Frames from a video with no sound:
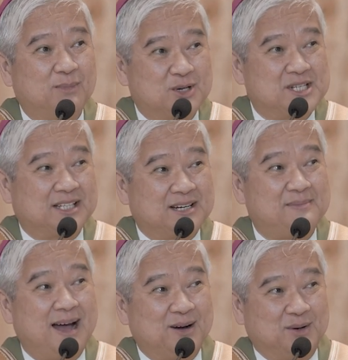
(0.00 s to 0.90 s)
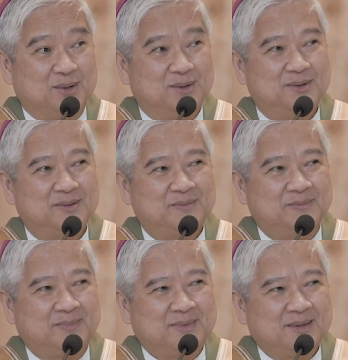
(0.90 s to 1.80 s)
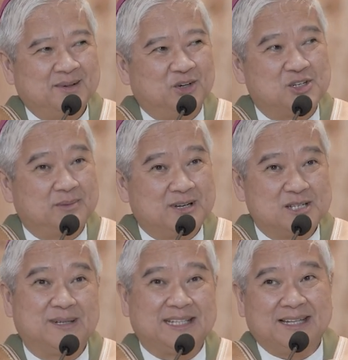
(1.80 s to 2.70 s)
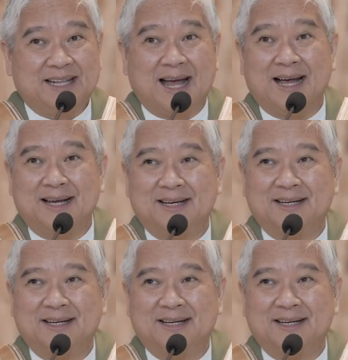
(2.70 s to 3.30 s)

boss sa trabaho o sa mas matanda.